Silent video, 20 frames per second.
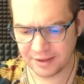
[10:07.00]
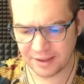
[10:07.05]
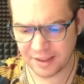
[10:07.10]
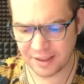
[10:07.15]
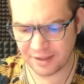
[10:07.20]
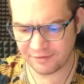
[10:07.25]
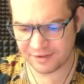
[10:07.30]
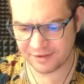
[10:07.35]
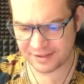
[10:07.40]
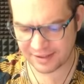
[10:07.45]

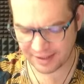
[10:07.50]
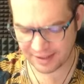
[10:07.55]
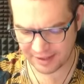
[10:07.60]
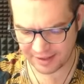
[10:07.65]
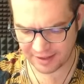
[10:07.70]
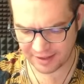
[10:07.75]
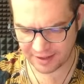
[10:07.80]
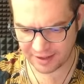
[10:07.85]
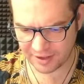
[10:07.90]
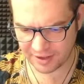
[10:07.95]
левой
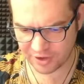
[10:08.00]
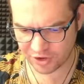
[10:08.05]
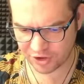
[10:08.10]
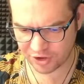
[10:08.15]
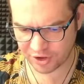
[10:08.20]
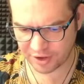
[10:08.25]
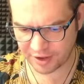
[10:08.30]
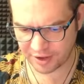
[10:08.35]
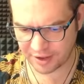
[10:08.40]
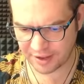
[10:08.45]
стороне,
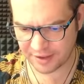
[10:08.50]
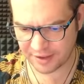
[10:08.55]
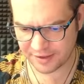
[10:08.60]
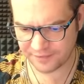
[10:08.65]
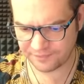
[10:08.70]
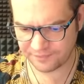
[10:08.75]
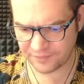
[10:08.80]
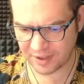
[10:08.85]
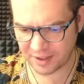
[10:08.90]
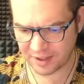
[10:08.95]
конечно, играть.
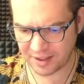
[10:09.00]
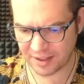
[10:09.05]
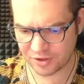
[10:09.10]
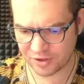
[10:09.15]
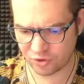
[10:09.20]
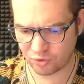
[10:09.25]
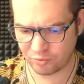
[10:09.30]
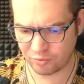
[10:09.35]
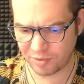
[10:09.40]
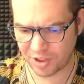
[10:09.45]
Так,
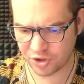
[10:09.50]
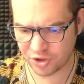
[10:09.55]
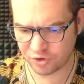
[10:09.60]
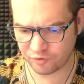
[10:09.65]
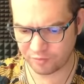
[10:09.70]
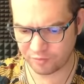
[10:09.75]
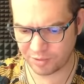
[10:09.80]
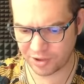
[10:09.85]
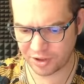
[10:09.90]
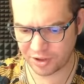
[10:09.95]
адскую башню в
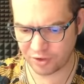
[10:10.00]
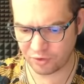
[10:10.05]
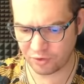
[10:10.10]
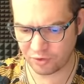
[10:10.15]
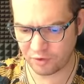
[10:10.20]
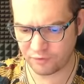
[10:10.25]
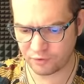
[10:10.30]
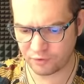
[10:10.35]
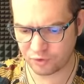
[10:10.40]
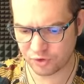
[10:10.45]

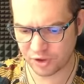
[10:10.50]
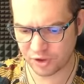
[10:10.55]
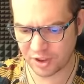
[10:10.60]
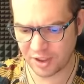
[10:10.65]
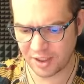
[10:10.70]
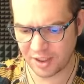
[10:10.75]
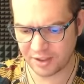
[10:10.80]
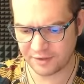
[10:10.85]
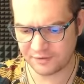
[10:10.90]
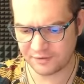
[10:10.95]
блокировку,
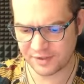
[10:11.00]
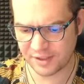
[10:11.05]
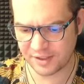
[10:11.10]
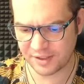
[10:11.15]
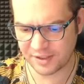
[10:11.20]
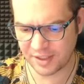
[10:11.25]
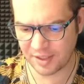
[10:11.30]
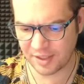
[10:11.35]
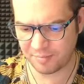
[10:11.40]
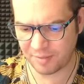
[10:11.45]
скелетов здесь
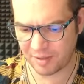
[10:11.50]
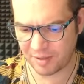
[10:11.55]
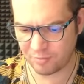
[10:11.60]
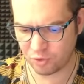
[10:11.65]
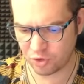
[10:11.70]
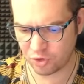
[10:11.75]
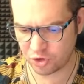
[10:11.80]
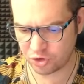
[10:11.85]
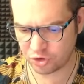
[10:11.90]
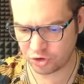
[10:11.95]
ей
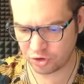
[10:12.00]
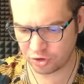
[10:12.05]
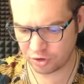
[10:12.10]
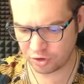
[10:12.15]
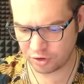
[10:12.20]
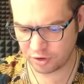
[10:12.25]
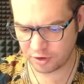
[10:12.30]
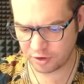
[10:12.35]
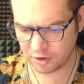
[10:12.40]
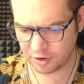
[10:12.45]
помочь.
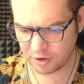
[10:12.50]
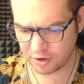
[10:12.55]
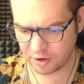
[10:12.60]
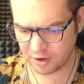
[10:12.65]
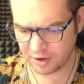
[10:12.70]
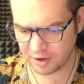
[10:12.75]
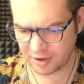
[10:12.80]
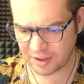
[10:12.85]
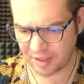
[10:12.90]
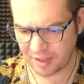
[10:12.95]

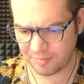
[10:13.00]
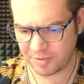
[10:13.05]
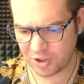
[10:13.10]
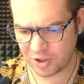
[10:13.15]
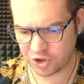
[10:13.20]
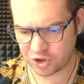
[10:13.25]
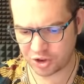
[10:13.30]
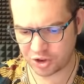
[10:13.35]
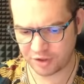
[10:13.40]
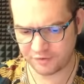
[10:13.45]

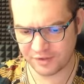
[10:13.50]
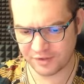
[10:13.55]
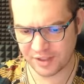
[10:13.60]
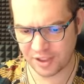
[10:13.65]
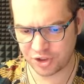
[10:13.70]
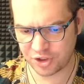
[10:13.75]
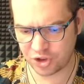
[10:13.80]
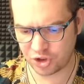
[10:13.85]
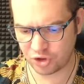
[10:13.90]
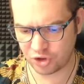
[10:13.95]
Копейщики в
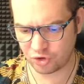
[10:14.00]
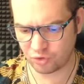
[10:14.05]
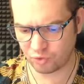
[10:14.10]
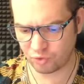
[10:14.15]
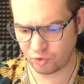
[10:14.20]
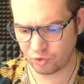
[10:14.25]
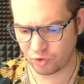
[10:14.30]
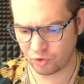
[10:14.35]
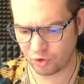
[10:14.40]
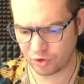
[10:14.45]
защиту
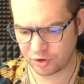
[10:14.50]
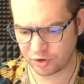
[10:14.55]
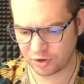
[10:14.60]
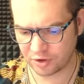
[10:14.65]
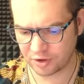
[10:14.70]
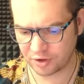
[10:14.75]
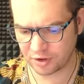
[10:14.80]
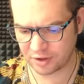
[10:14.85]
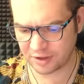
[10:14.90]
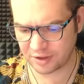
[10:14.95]
от
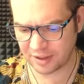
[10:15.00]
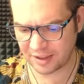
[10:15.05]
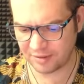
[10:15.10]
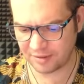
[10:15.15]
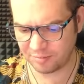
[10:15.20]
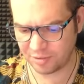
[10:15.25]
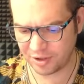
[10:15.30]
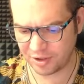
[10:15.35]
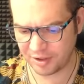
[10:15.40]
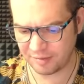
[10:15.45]
э,
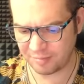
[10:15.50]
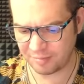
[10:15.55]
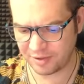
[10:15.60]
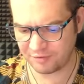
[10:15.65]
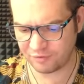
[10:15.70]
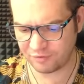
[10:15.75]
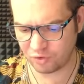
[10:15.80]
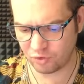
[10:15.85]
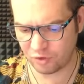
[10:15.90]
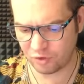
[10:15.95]
кладбы,
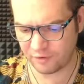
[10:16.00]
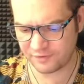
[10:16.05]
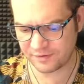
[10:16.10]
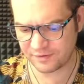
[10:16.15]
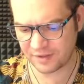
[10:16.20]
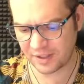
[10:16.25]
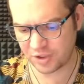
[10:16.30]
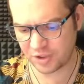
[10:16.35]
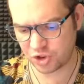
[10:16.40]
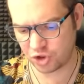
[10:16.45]
бревно в
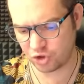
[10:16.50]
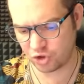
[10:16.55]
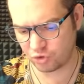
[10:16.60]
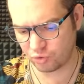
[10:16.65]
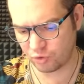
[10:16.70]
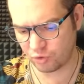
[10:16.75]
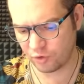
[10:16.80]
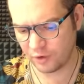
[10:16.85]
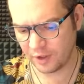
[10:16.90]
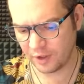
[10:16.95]

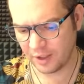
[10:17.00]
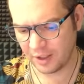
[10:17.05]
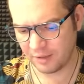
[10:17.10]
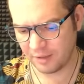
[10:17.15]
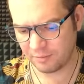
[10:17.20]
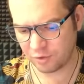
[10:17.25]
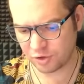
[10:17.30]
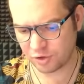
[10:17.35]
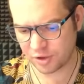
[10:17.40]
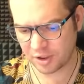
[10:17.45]
защиту
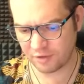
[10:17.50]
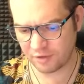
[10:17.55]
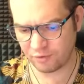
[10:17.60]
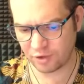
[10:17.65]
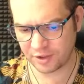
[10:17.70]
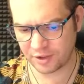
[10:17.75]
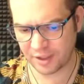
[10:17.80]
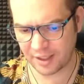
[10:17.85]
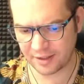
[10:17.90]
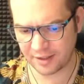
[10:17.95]
после его
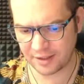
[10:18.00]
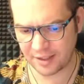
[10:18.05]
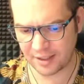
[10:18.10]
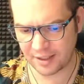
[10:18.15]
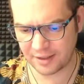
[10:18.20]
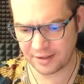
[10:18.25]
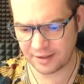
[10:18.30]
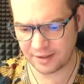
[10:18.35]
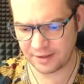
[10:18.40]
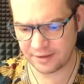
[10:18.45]

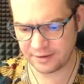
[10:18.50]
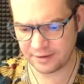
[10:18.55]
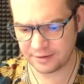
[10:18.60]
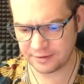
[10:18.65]
торнадо.